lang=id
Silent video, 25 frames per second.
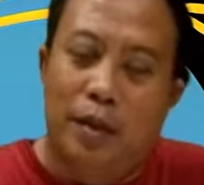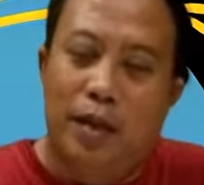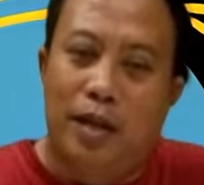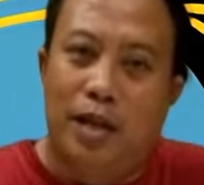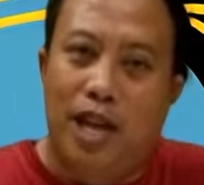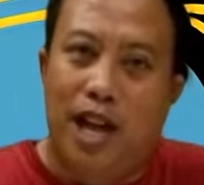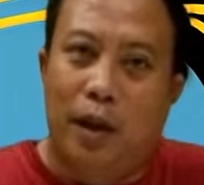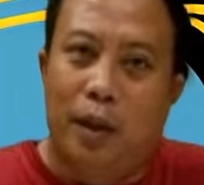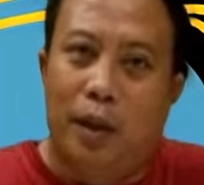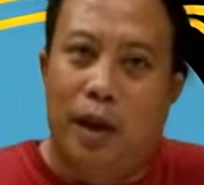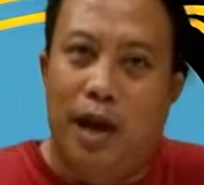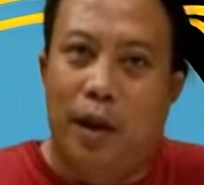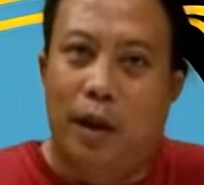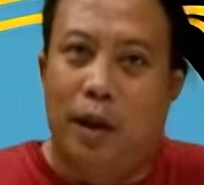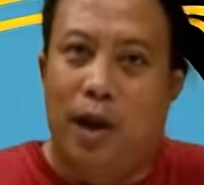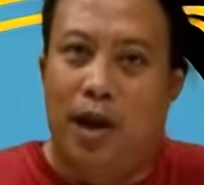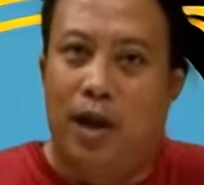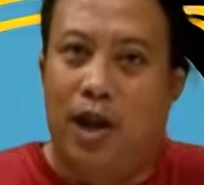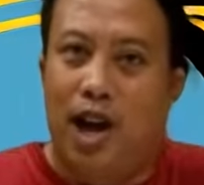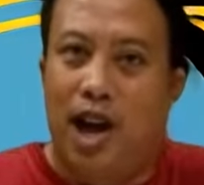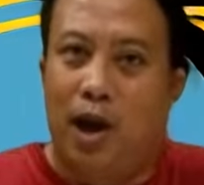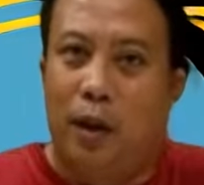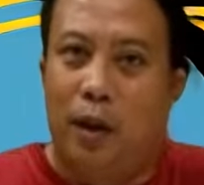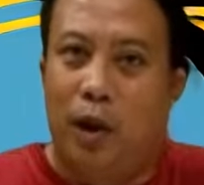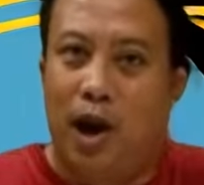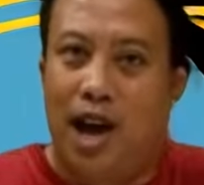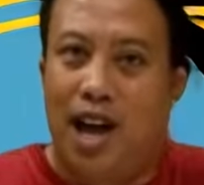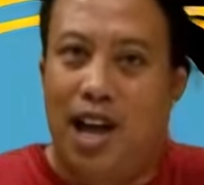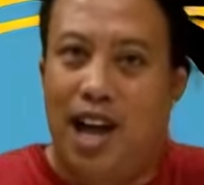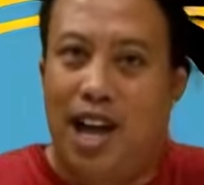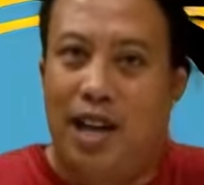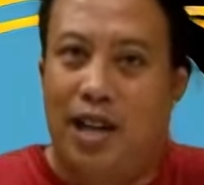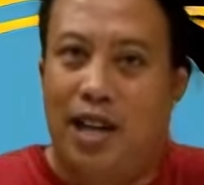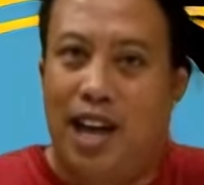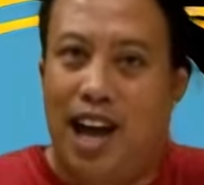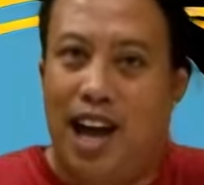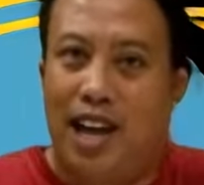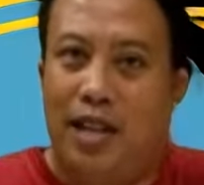TIK melibatkan
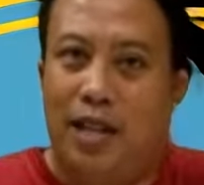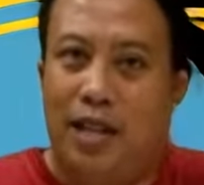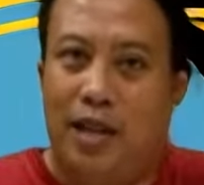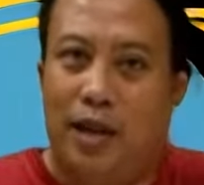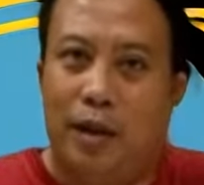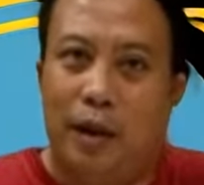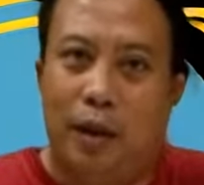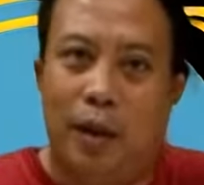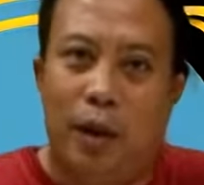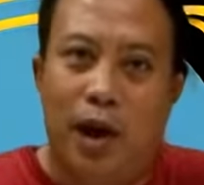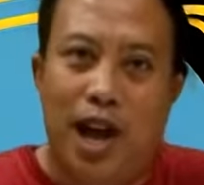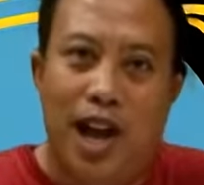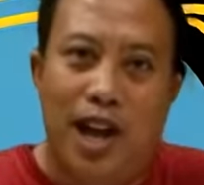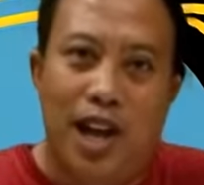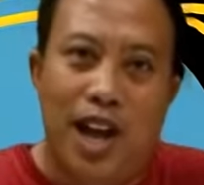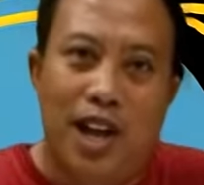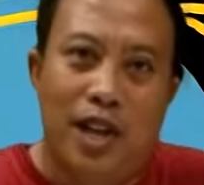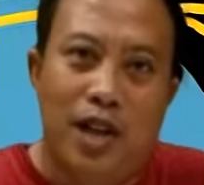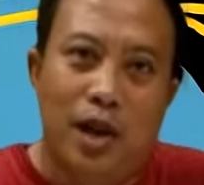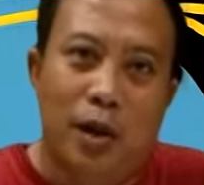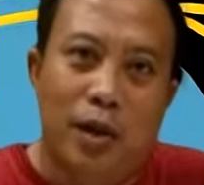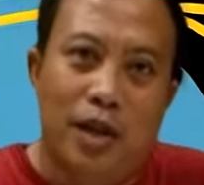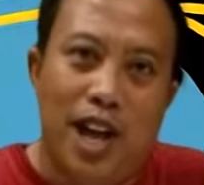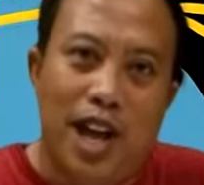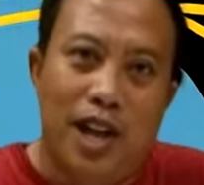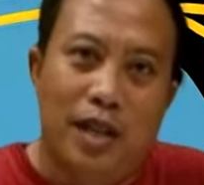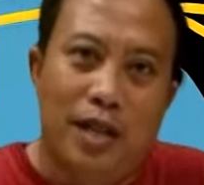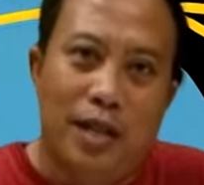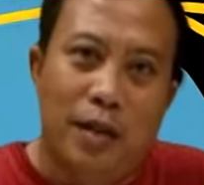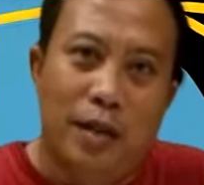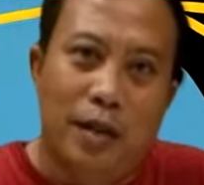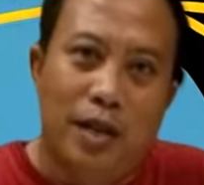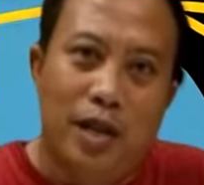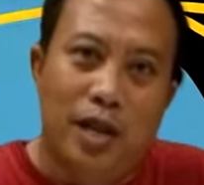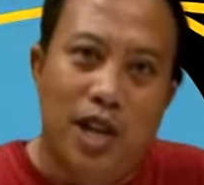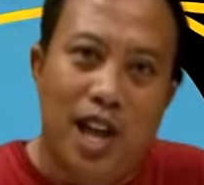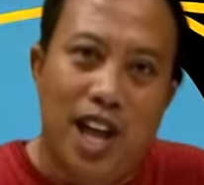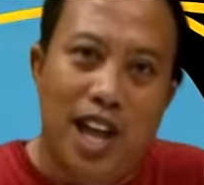perangkat keras, perangkat lunak,
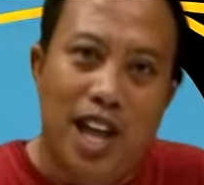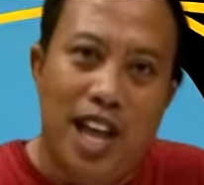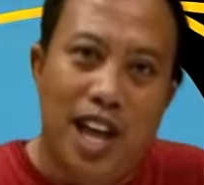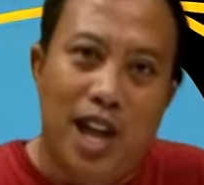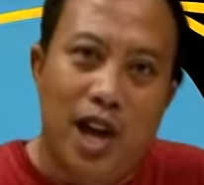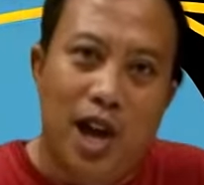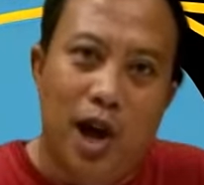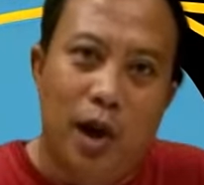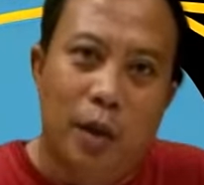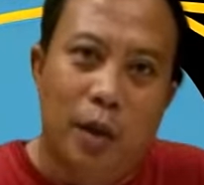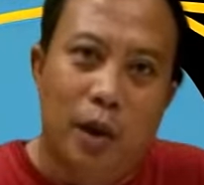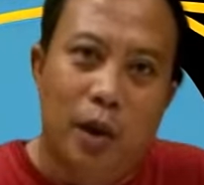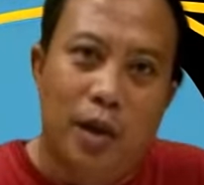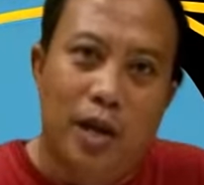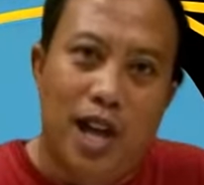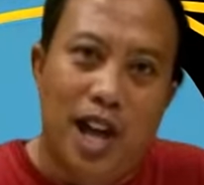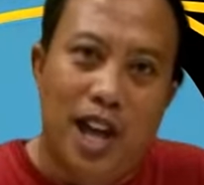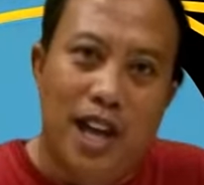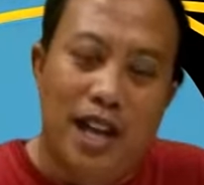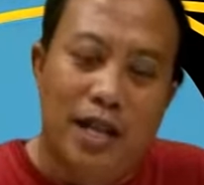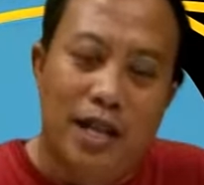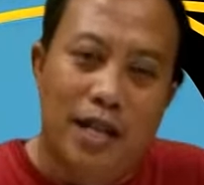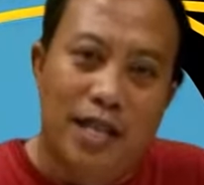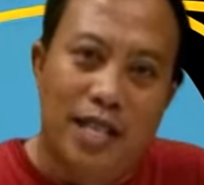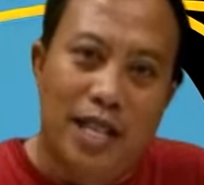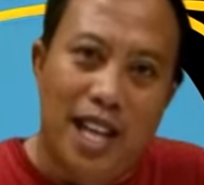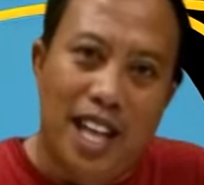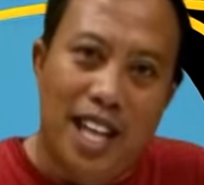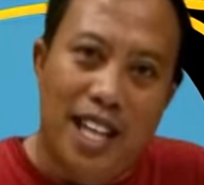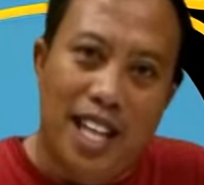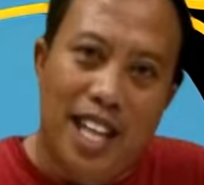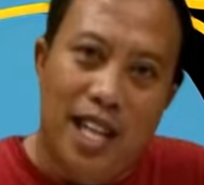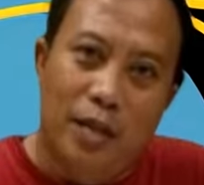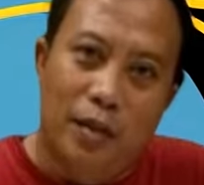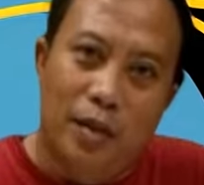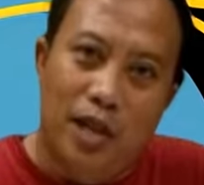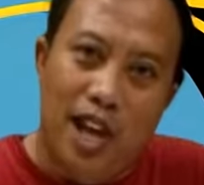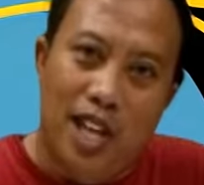jaringan komputer, dan
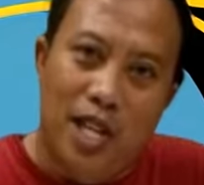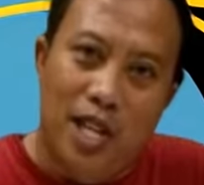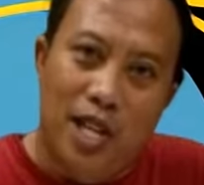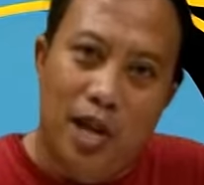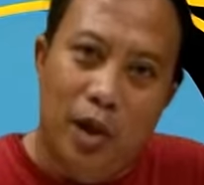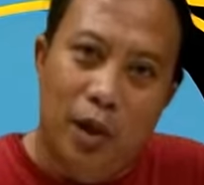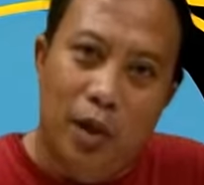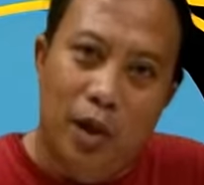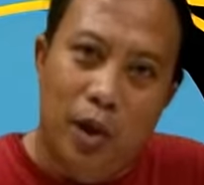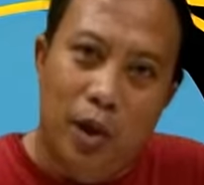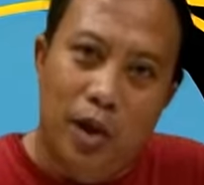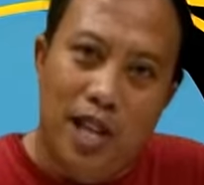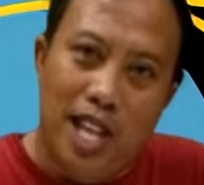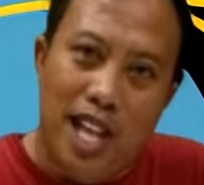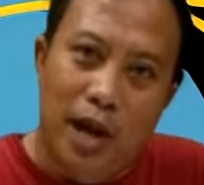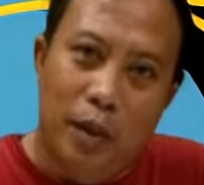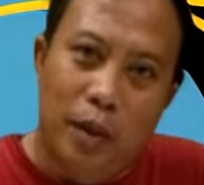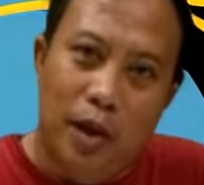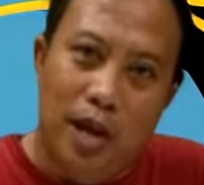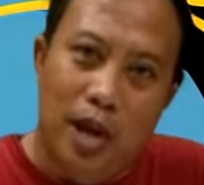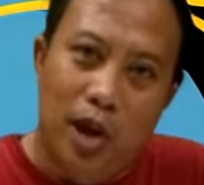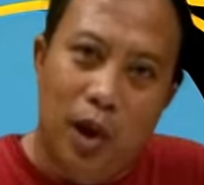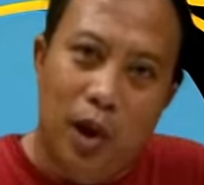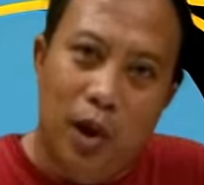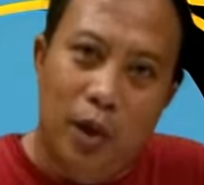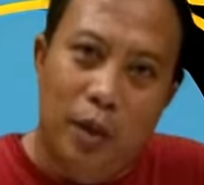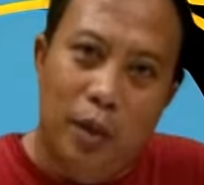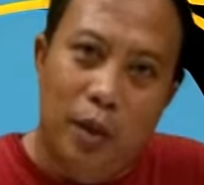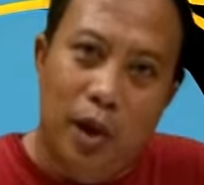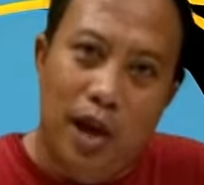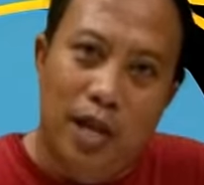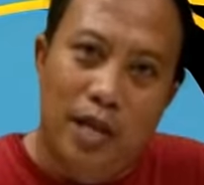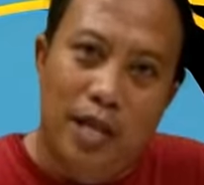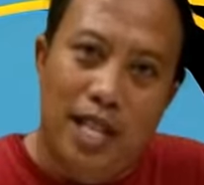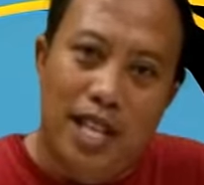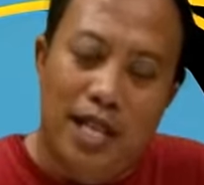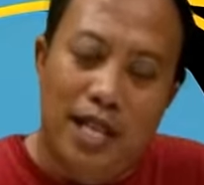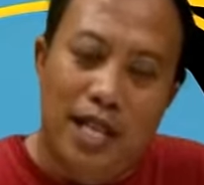infrastruktur yang mendukung
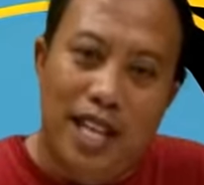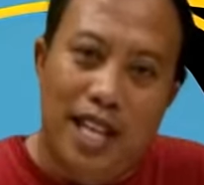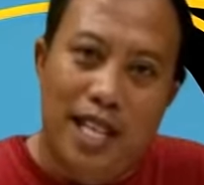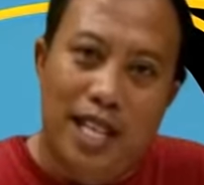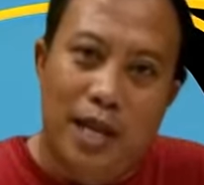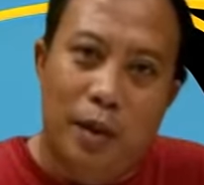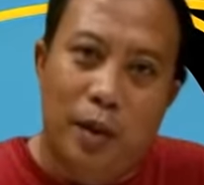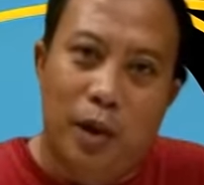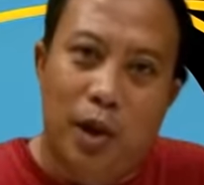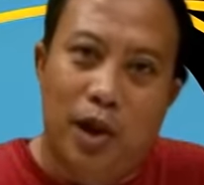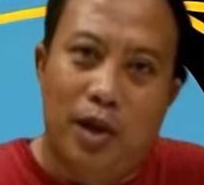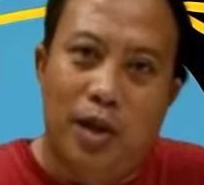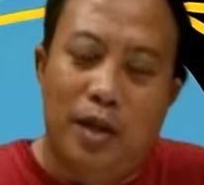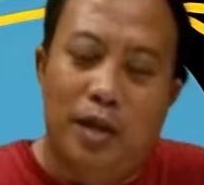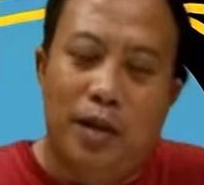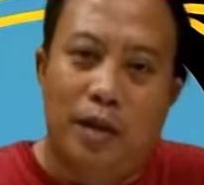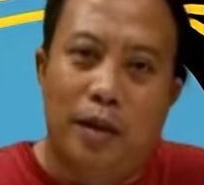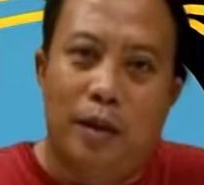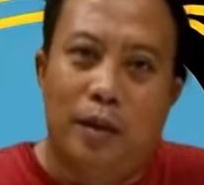proses tersebut.